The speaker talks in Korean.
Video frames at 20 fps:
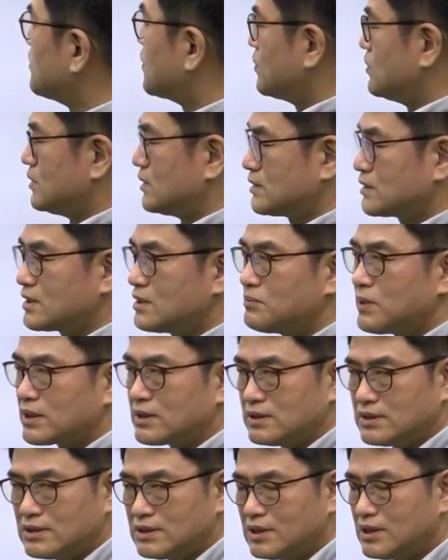바로 이제
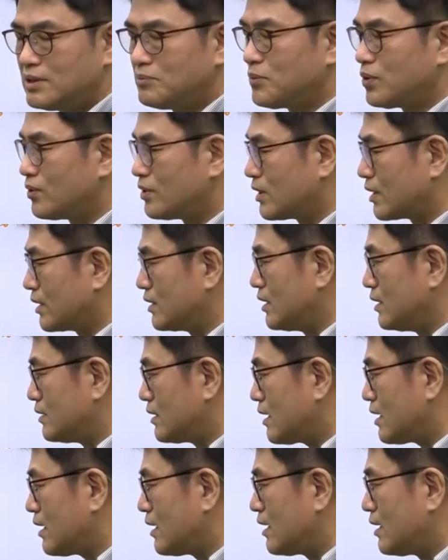스키마를 표현하게
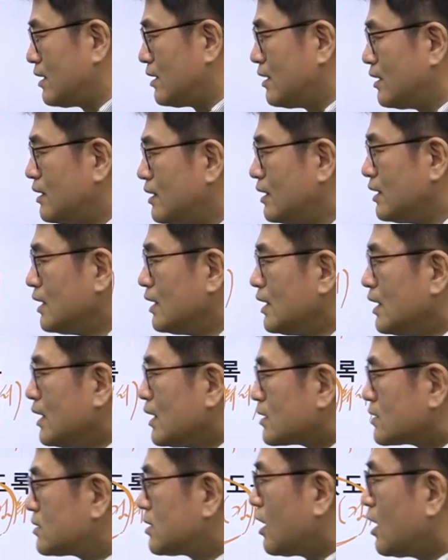된다.
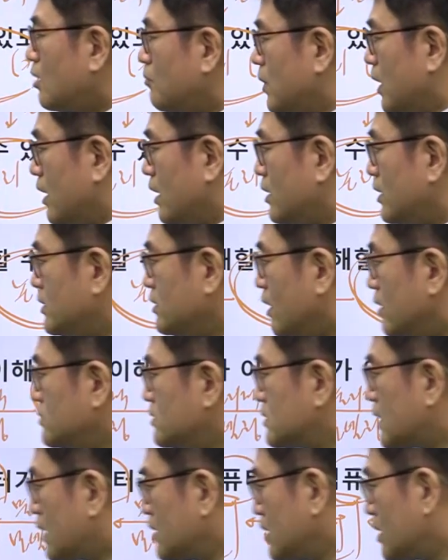그 다음에
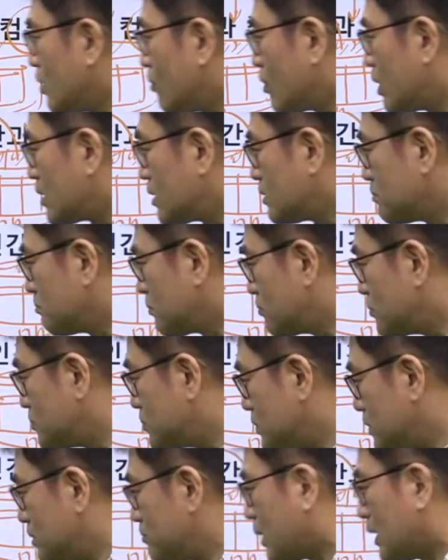연산이라고 하는
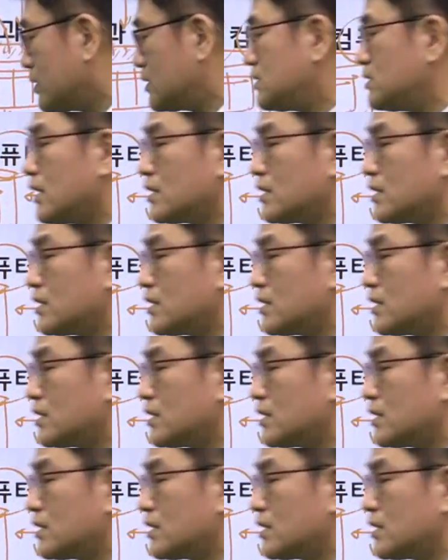부분이 반드시